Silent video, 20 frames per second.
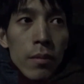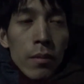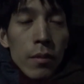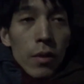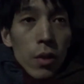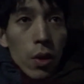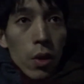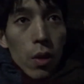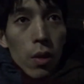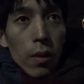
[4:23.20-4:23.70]

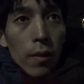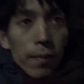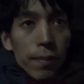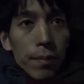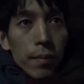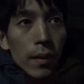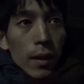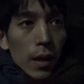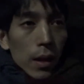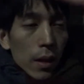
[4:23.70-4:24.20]
の
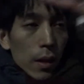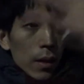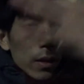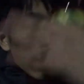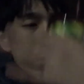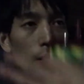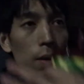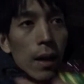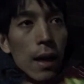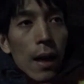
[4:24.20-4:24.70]

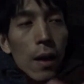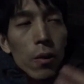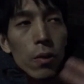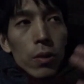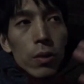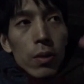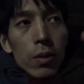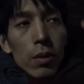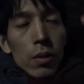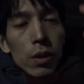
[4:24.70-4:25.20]
その顔
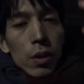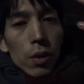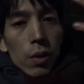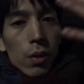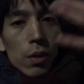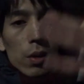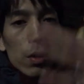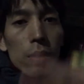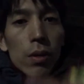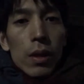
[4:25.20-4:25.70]
の
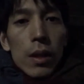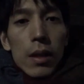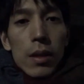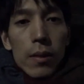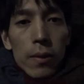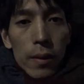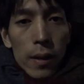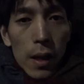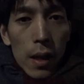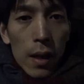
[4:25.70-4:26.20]
表情で
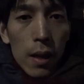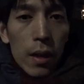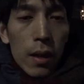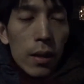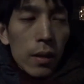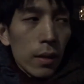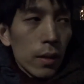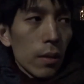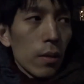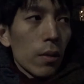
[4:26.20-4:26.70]
すよね
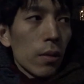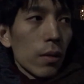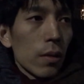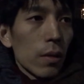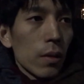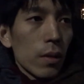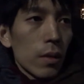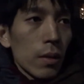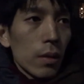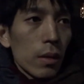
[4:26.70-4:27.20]

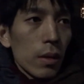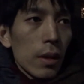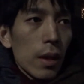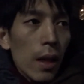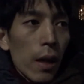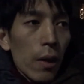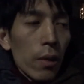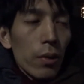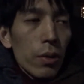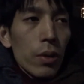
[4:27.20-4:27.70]

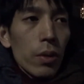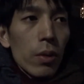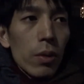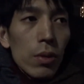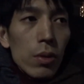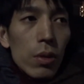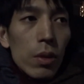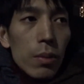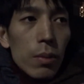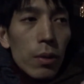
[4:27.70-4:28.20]
顔の
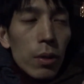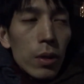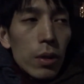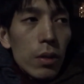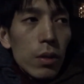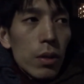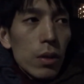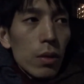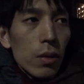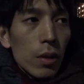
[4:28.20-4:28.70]
表情も
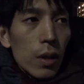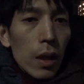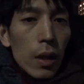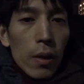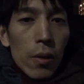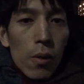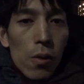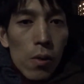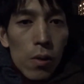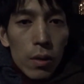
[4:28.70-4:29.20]
一つの
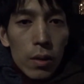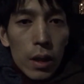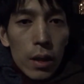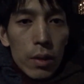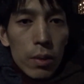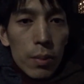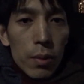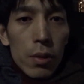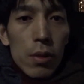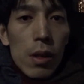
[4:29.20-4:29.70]
言語だ
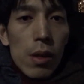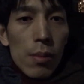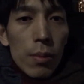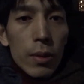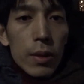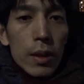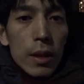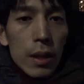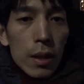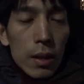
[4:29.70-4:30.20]
と僕は
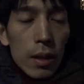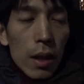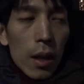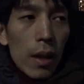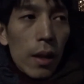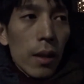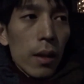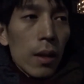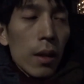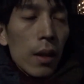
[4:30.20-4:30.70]
思っていて、
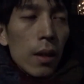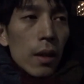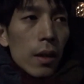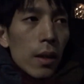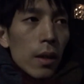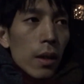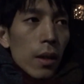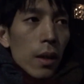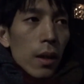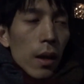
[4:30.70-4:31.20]

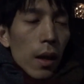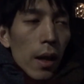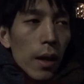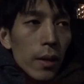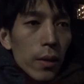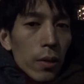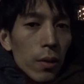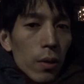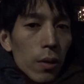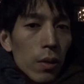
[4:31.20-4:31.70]
えー
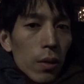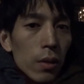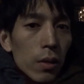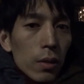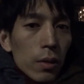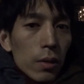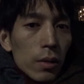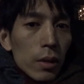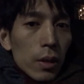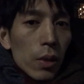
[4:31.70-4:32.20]
と、
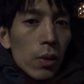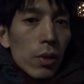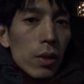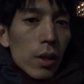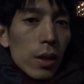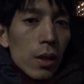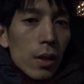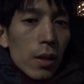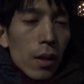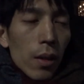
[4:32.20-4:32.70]
と日本
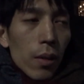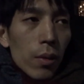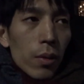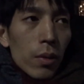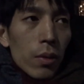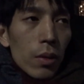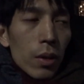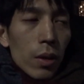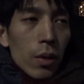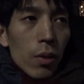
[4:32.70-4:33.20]
人って本
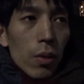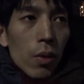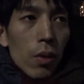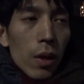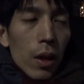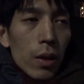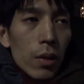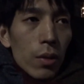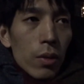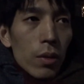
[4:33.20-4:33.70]
当にこう
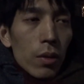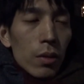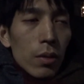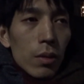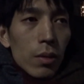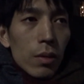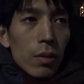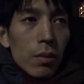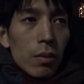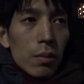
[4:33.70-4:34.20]
他の
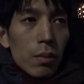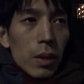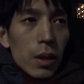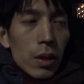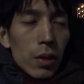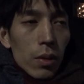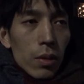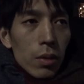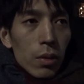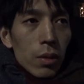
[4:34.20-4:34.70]
民
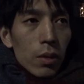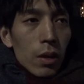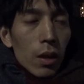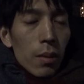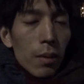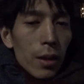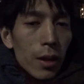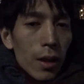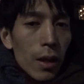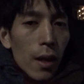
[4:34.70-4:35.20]
族と比
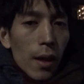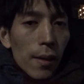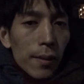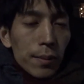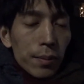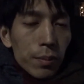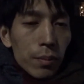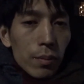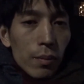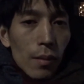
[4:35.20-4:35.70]
べて
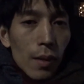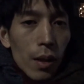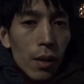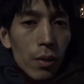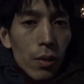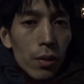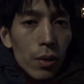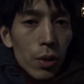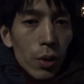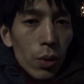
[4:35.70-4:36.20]
あ
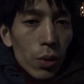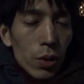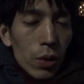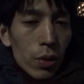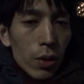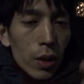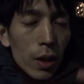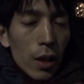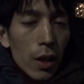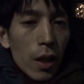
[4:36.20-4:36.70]
の表
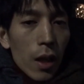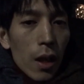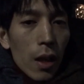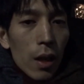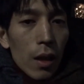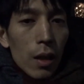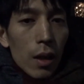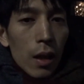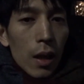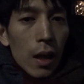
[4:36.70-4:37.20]
情筋
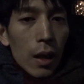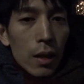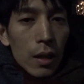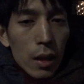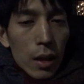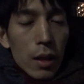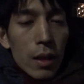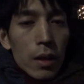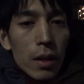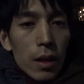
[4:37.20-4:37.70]
が
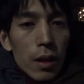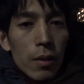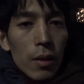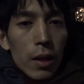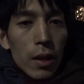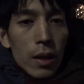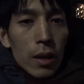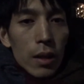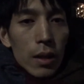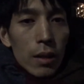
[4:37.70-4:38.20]
硬いって言わ
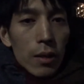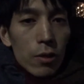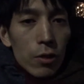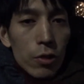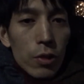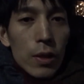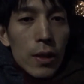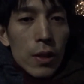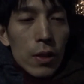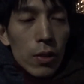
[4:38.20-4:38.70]
れてい
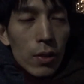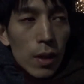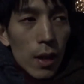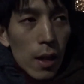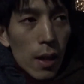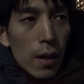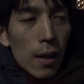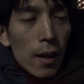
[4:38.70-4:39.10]
るんですよね